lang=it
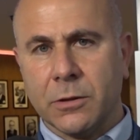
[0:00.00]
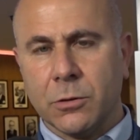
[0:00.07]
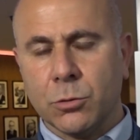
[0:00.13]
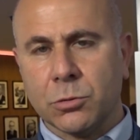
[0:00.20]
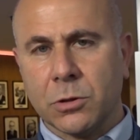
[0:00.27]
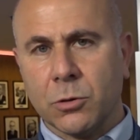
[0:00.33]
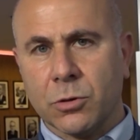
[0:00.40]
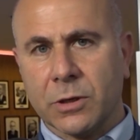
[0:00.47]
di
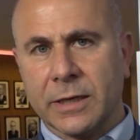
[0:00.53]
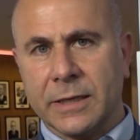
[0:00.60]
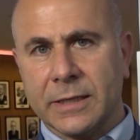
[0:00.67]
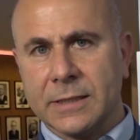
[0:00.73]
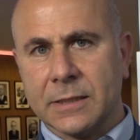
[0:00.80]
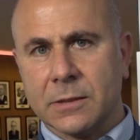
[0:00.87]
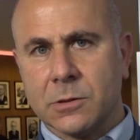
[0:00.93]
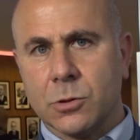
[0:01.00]
tutta
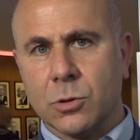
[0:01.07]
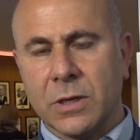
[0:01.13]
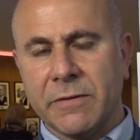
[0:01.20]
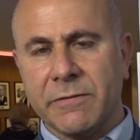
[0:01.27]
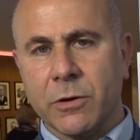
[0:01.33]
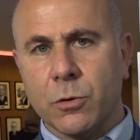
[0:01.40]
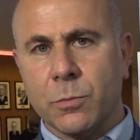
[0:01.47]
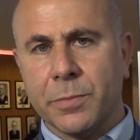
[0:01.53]
l'organizzazione,
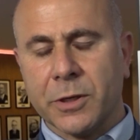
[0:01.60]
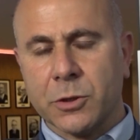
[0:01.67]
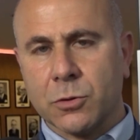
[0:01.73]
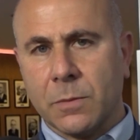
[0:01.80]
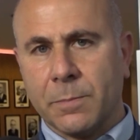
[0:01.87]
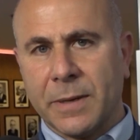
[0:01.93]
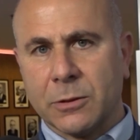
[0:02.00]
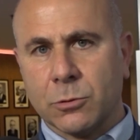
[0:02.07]
ivi compreso
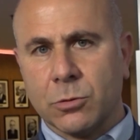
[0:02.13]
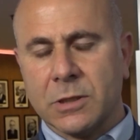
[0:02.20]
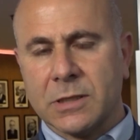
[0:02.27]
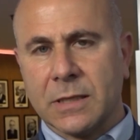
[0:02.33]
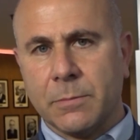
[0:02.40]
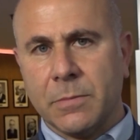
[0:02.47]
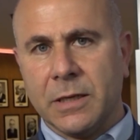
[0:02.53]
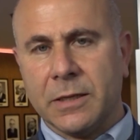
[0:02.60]
il patto di
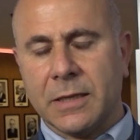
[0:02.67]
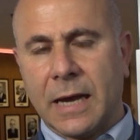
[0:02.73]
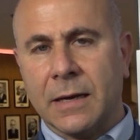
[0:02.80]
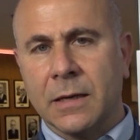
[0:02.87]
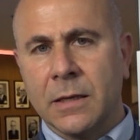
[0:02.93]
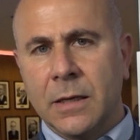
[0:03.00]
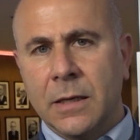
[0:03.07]
stabilità.